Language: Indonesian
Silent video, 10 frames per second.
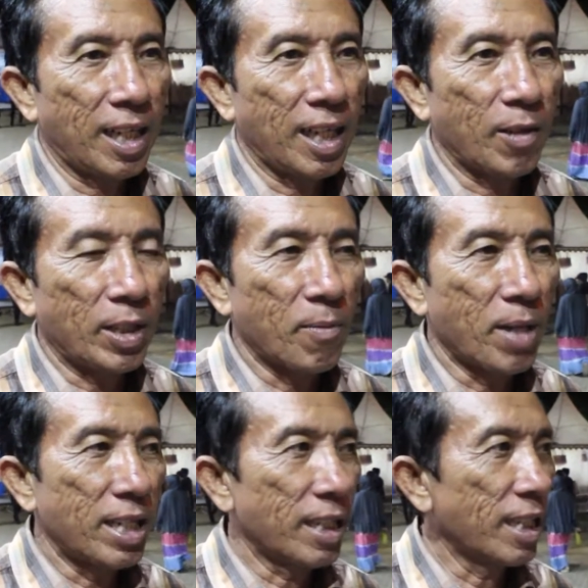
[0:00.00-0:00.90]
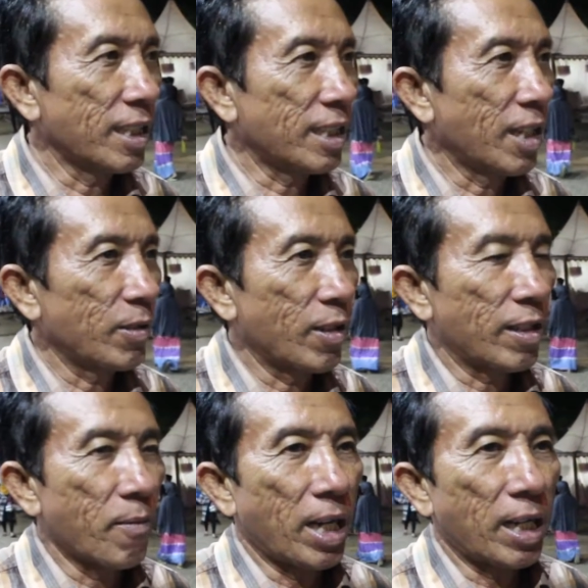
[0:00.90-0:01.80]
kalau kita banding dengan tahun-tahun
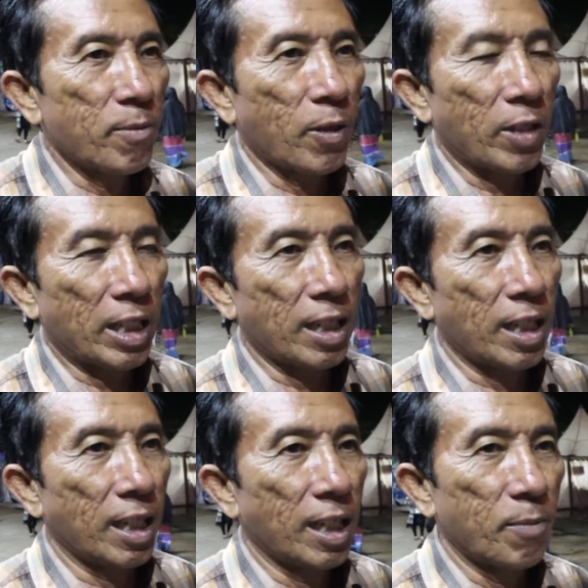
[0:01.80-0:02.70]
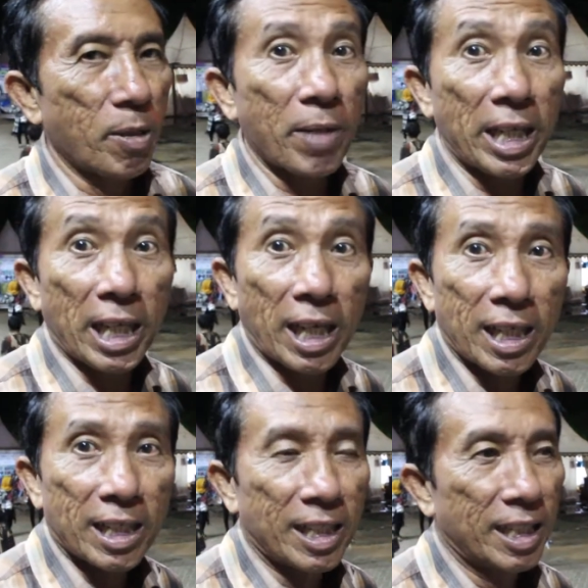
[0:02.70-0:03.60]
kemarin menurut kita lebih meriah
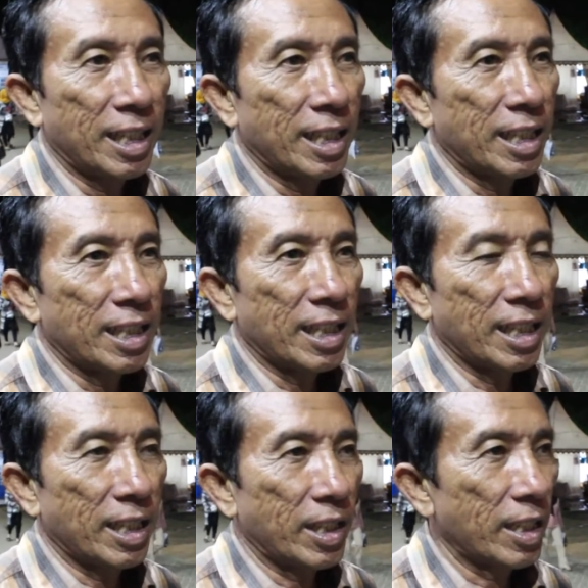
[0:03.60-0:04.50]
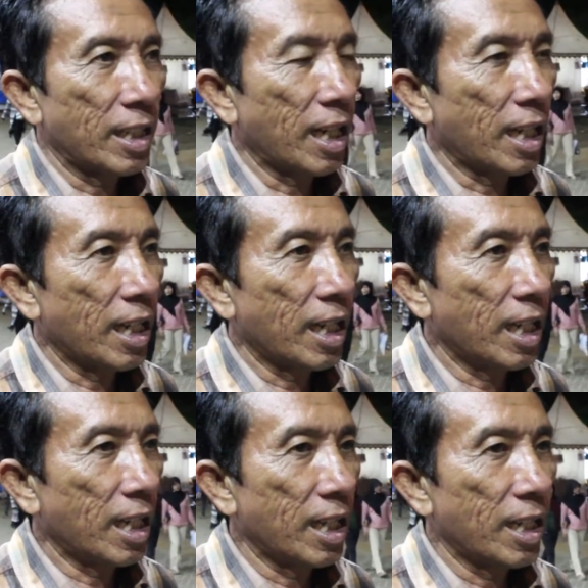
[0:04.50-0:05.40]
ya, karena
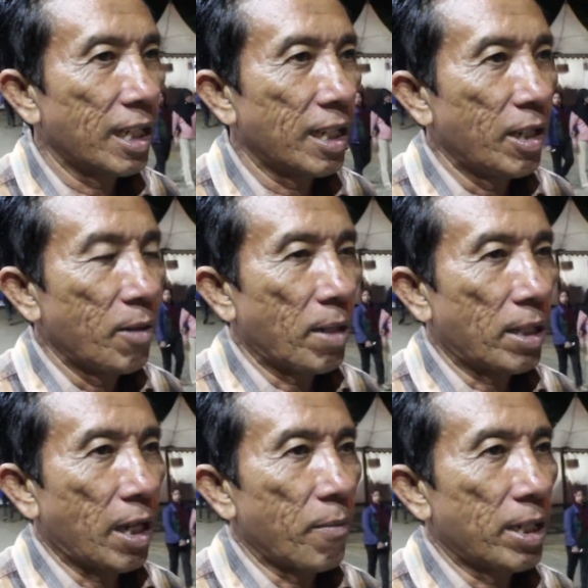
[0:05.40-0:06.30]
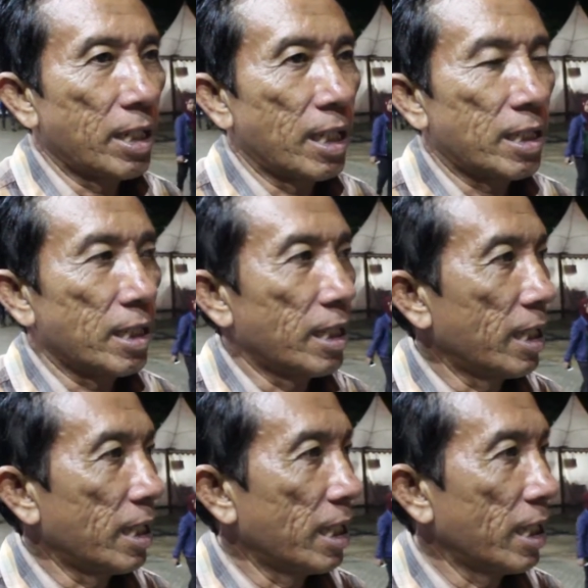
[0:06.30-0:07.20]
pertama dari
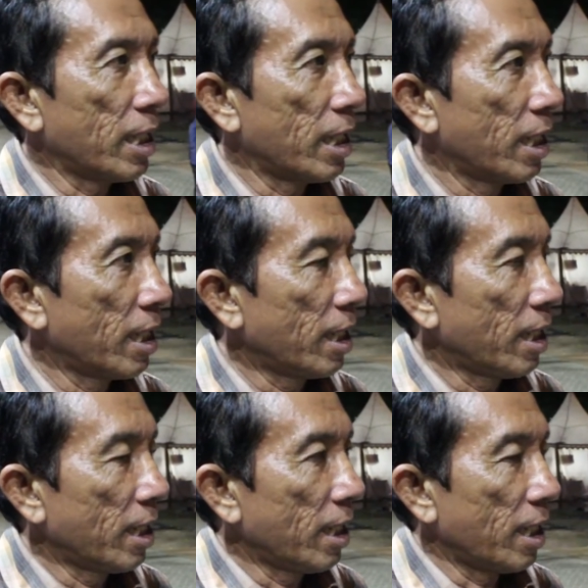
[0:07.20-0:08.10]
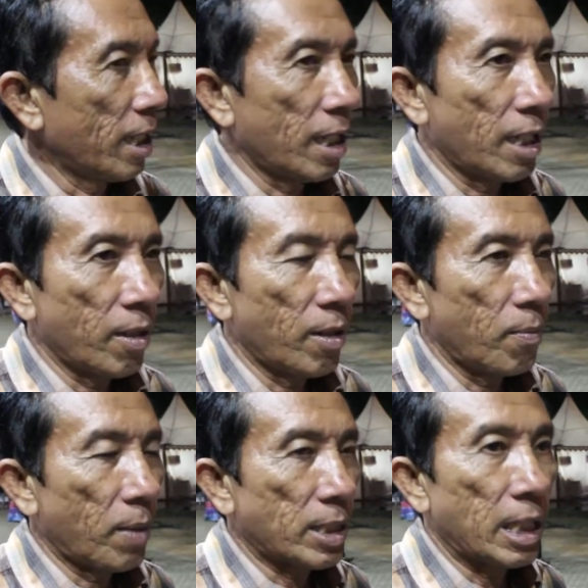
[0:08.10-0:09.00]
segi uh,
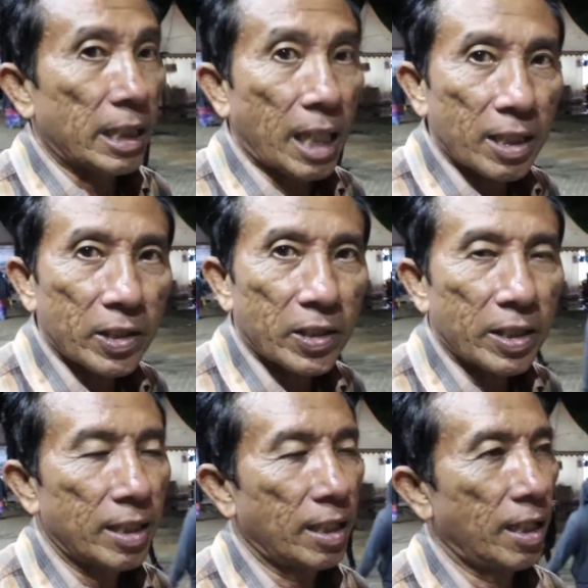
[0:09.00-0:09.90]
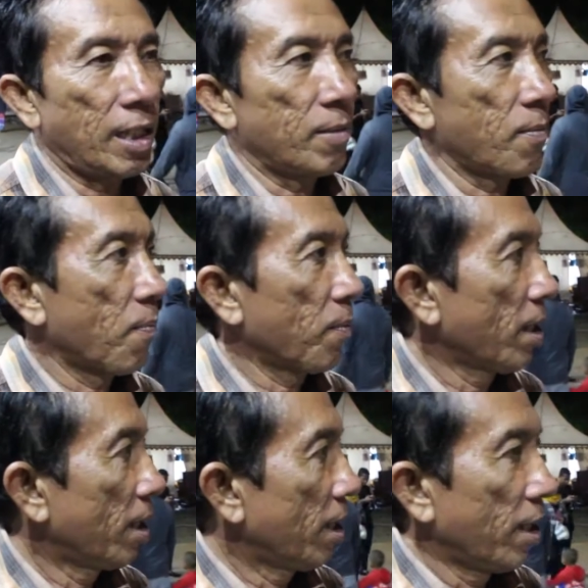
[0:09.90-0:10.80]
fasilitas ya kan
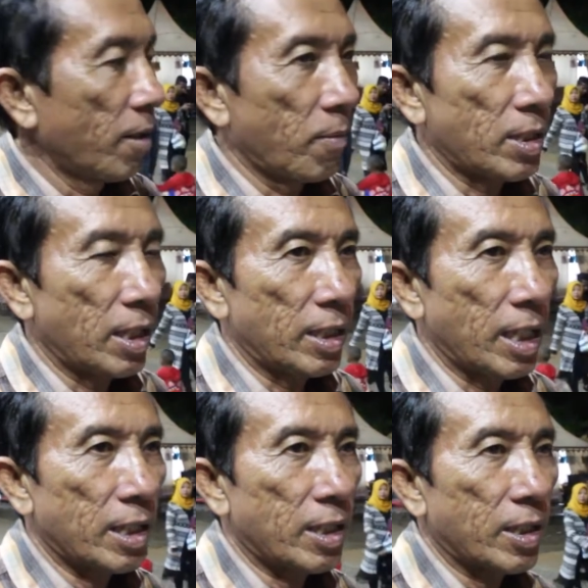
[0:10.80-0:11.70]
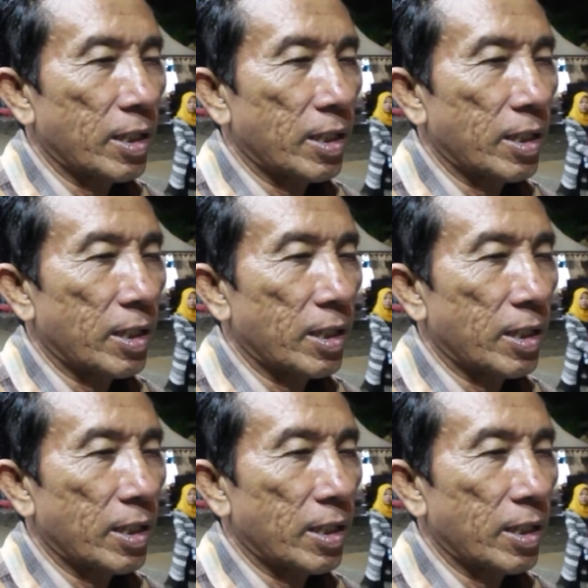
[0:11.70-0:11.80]
fasilitas